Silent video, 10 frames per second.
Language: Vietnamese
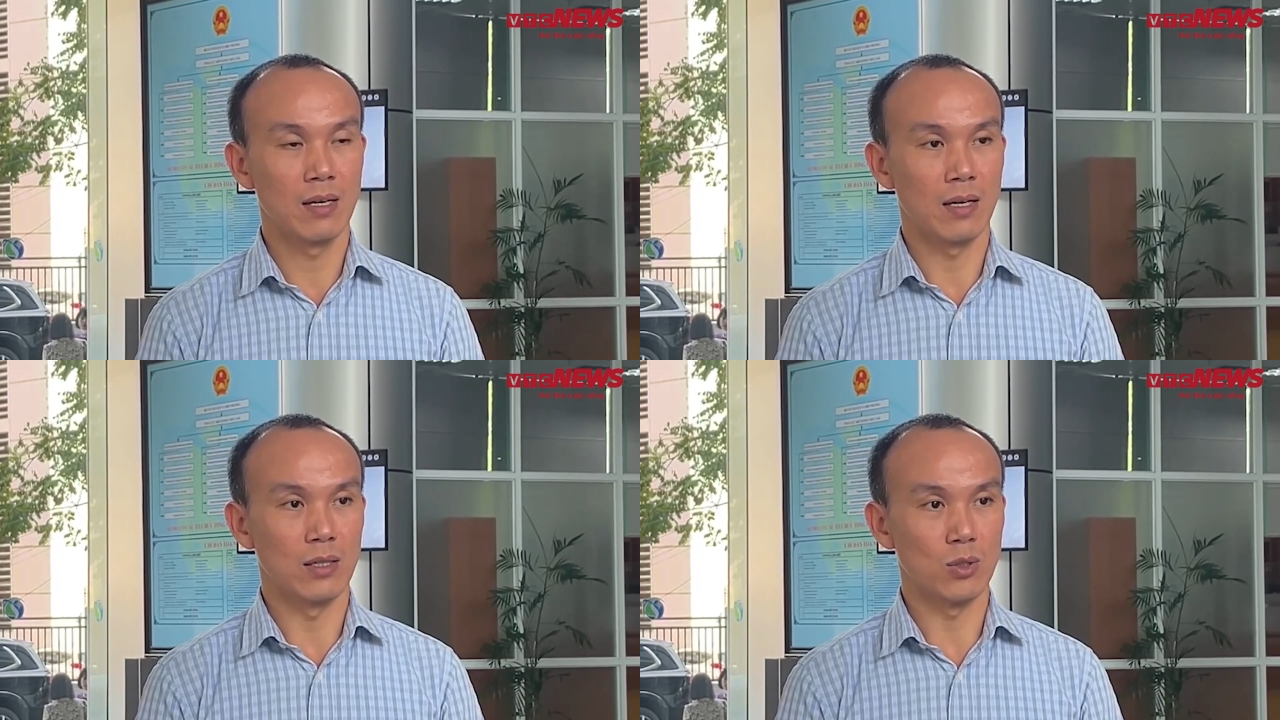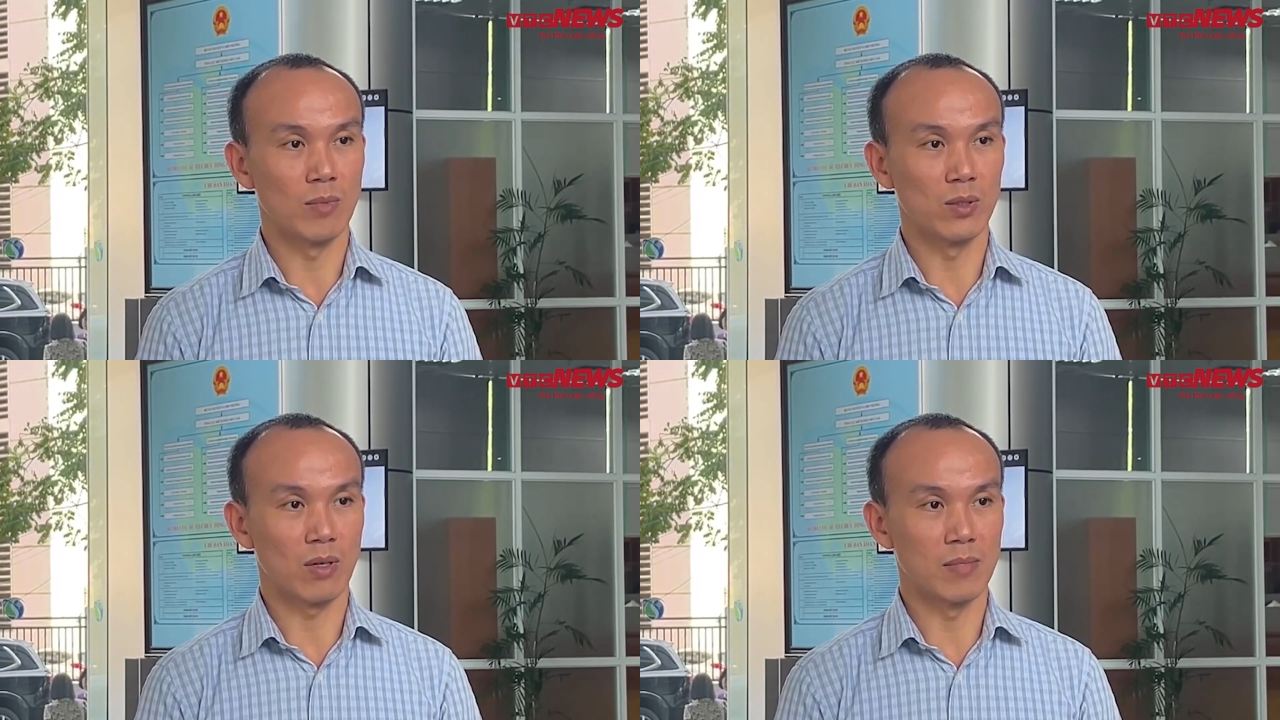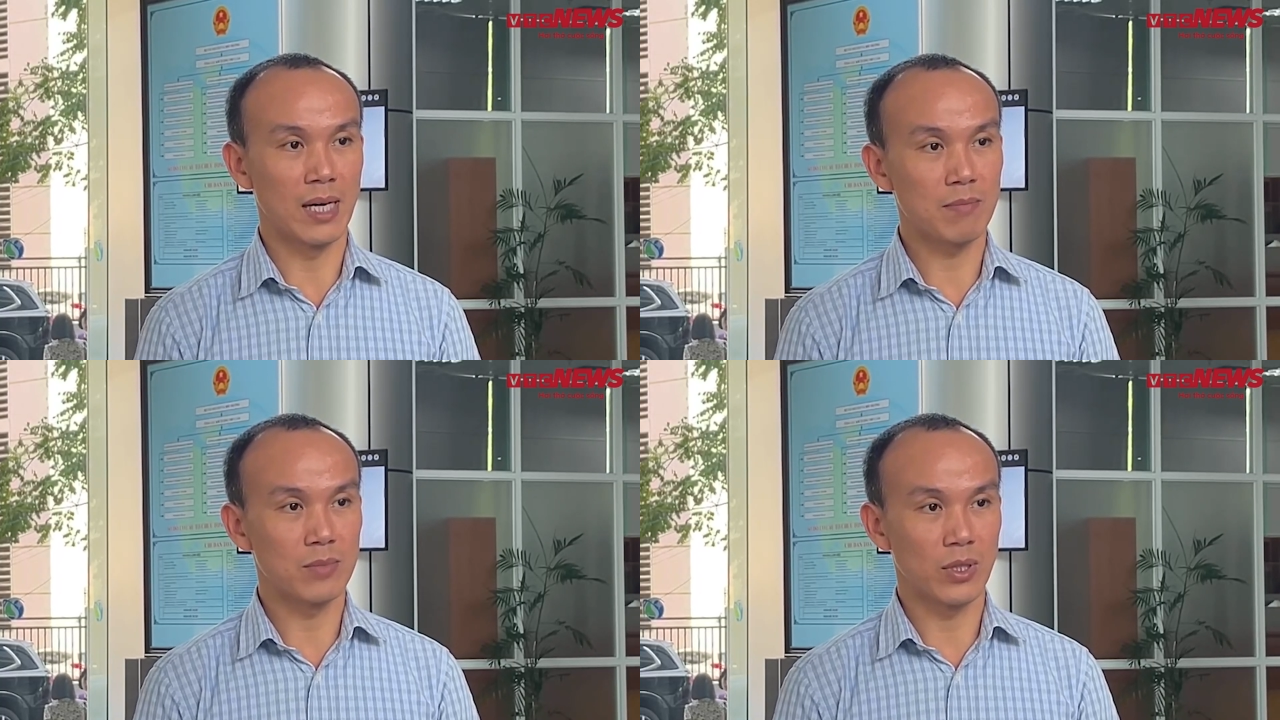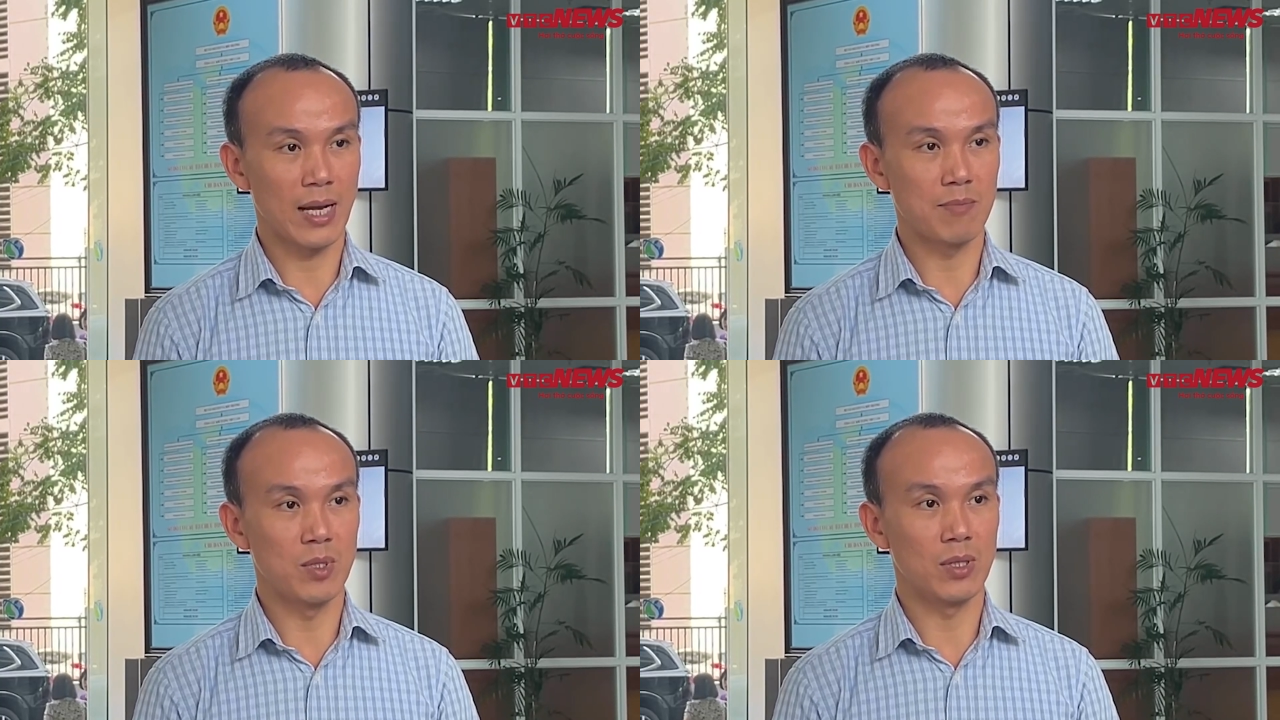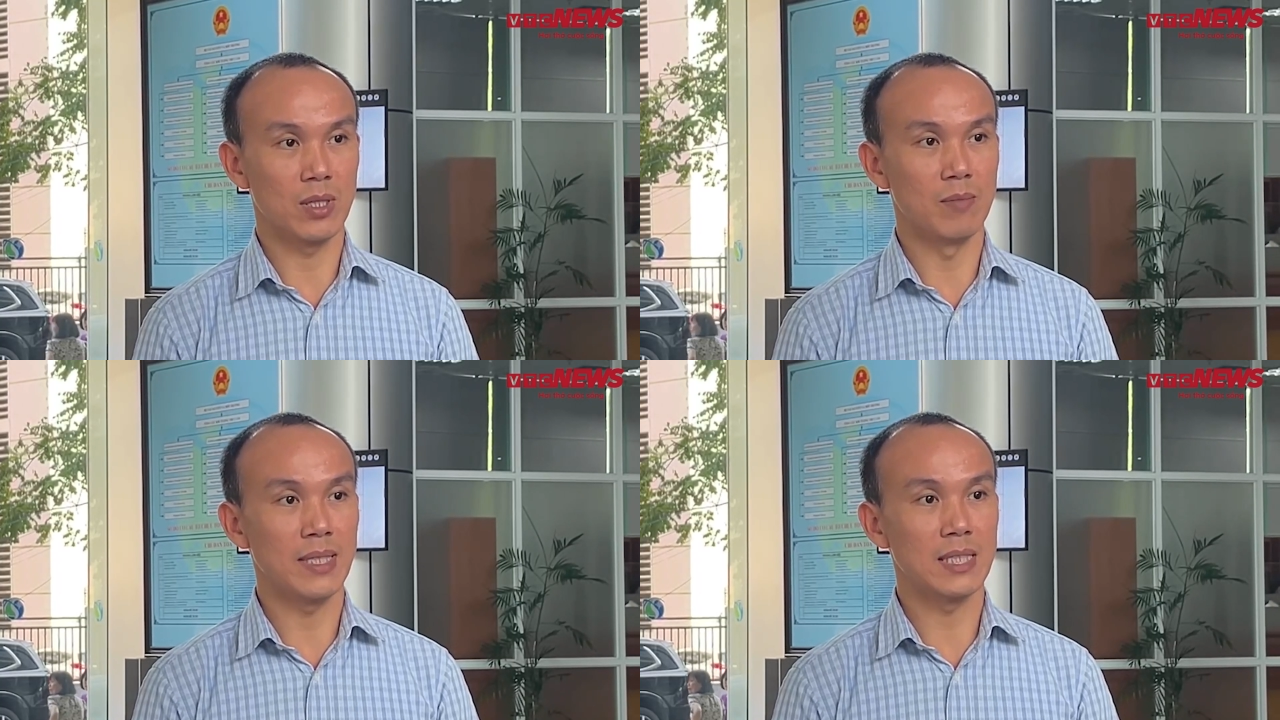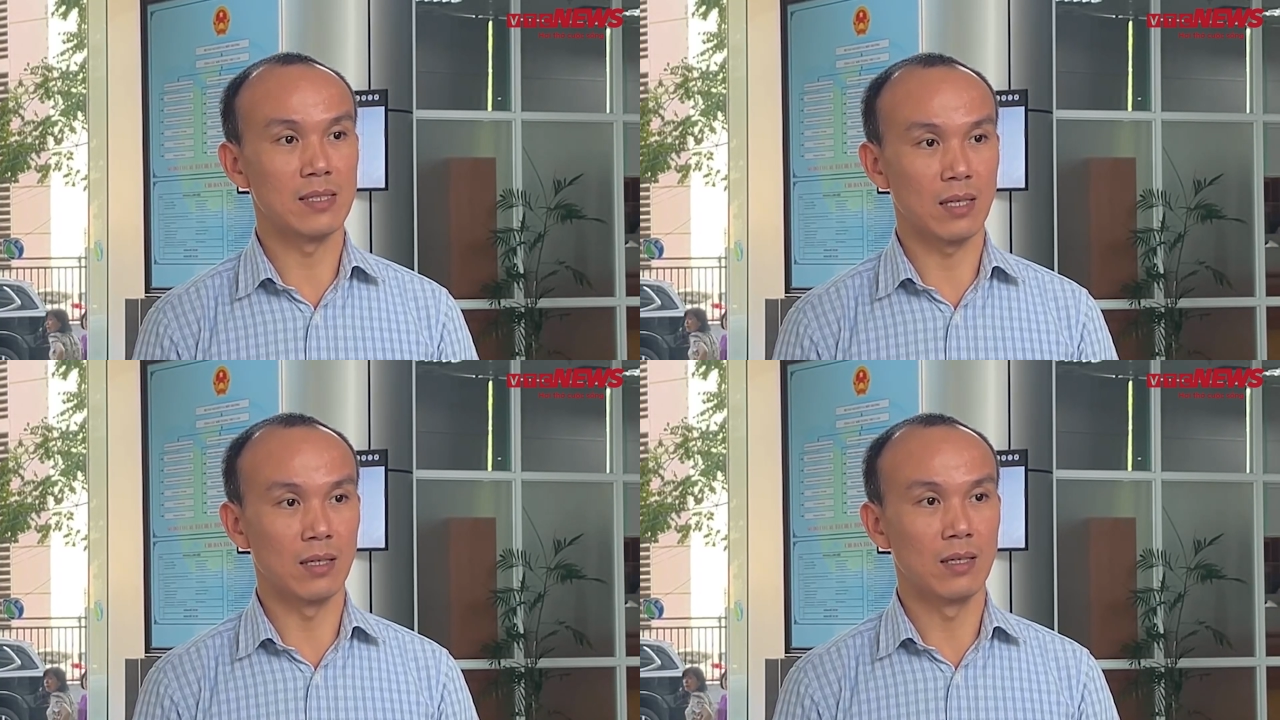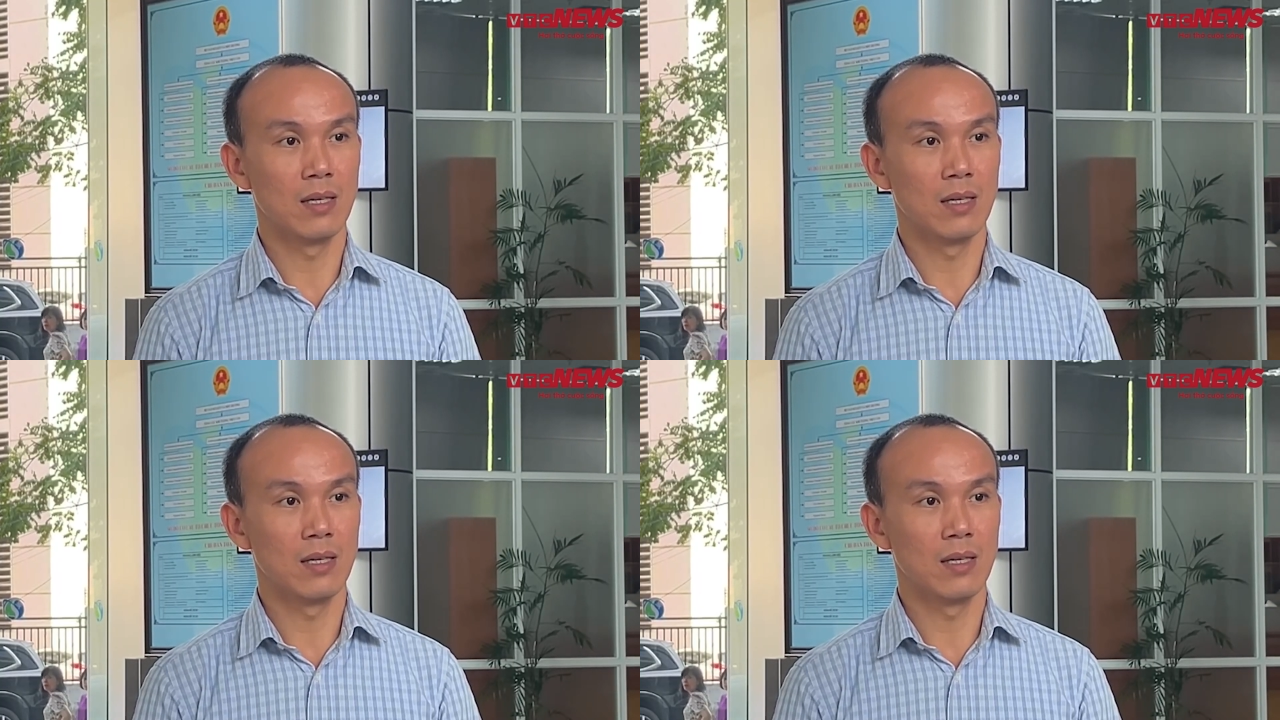à, trung bình khoảng mười lăm đến hai mươi ki lô mét trên giờ